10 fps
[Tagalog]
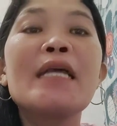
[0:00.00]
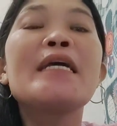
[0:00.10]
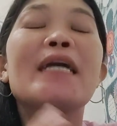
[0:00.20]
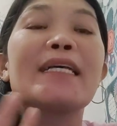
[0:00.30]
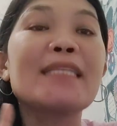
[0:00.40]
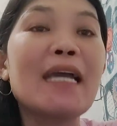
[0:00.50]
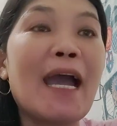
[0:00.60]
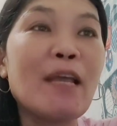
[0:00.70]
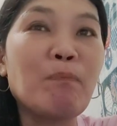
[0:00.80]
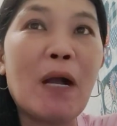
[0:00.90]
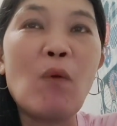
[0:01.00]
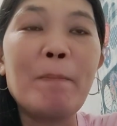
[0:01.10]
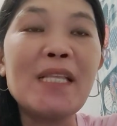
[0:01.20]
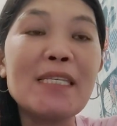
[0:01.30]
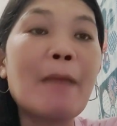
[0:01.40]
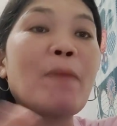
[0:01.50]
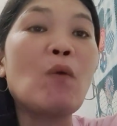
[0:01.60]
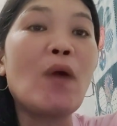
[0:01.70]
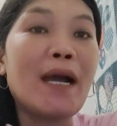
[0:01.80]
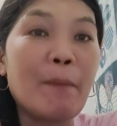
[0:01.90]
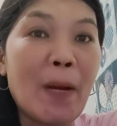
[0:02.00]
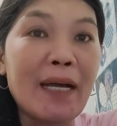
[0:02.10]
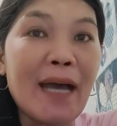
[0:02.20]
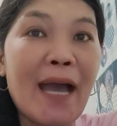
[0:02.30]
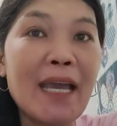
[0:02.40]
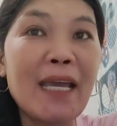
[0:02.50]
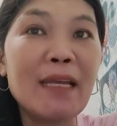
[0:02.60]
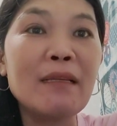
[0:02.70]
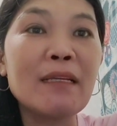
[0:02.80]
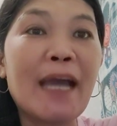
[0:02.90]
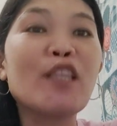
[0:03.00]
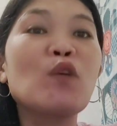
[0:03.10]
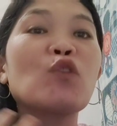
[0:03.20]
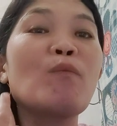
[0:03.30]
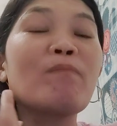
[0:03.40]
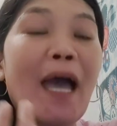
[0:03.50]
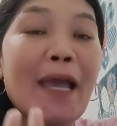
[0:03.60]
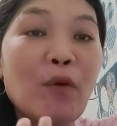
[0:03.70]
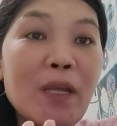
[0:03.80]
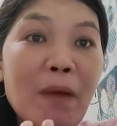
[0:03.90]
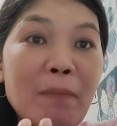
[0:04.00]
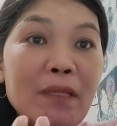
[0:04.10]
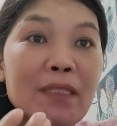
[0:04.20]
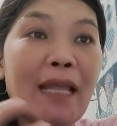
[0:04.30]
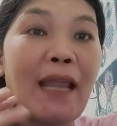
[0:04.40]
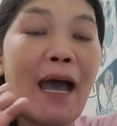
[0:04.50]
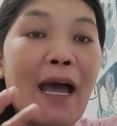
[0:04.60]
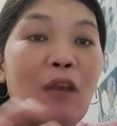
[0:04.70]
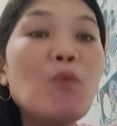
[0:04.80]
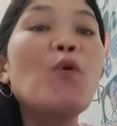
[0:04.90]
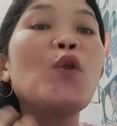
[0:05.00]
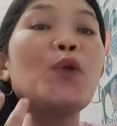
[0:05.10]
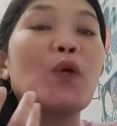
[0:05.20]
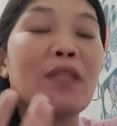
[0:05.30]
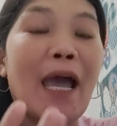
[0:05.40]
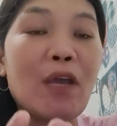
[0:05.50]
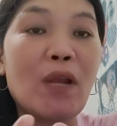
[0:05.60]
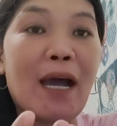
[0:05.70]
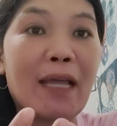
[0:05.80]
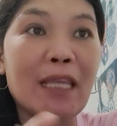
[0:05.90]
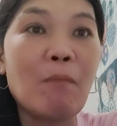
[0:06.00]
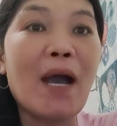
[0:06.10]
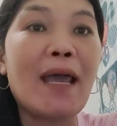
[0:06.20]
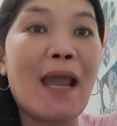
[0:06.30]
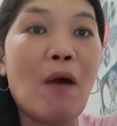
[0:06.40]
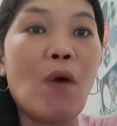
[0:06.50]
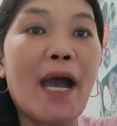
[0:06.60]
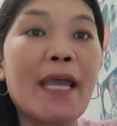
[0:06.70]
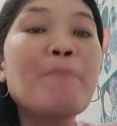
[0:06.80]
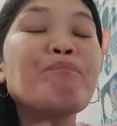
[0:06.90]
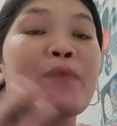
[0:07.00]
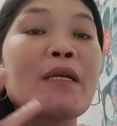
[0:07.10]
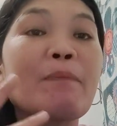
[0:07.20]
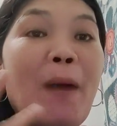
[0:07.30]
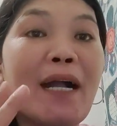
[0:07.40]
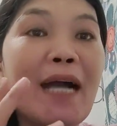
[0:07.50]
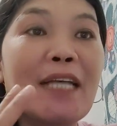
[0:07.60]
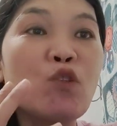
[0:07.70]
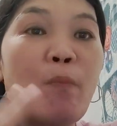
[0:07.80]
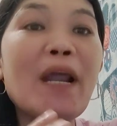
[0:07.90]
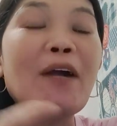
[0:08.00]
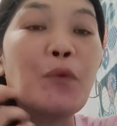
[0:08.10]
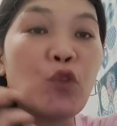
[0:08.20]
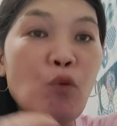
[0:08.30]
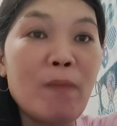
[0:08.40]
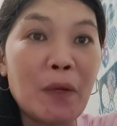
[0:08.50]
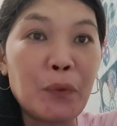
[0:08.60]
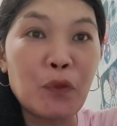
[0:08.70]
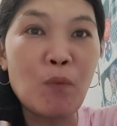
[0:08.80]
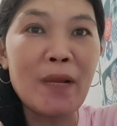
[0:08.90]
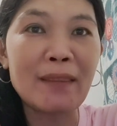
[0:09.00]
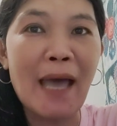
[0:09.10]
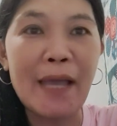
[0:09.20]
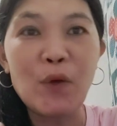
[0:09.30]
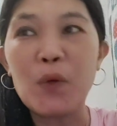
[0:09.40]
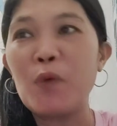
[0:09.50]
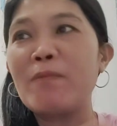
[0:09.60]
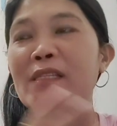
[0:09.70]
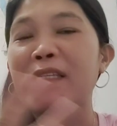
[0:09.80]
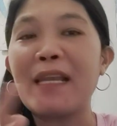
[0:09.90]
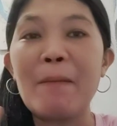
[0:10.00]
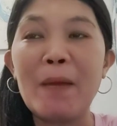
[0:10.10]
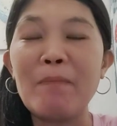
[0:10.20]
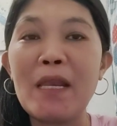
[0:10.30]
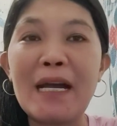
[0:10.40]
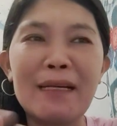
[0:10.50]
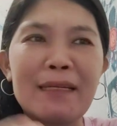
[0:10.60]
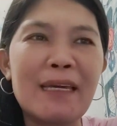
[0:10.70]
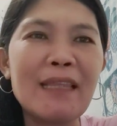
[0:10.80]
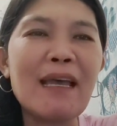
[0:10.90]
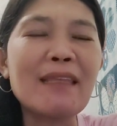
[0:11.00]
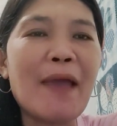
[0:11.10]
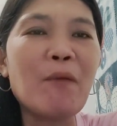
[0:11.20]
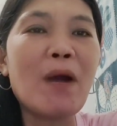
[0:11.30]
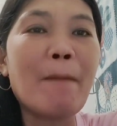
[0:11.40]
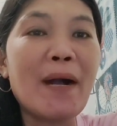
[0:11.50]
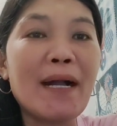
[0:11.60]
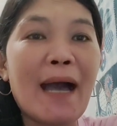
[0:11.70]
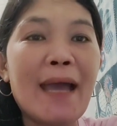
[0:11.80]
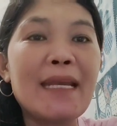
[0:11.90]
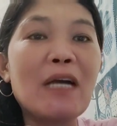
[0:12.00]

kasi kahit pag, minsan pag walang pagkain, kahit gutom tayo, di ba minsan ah, lumulunok tayo ng ating mga laway. Pagka sobrang gutom na gutom na tayo, kung minsan naman may nakikita tayong mga pagkain na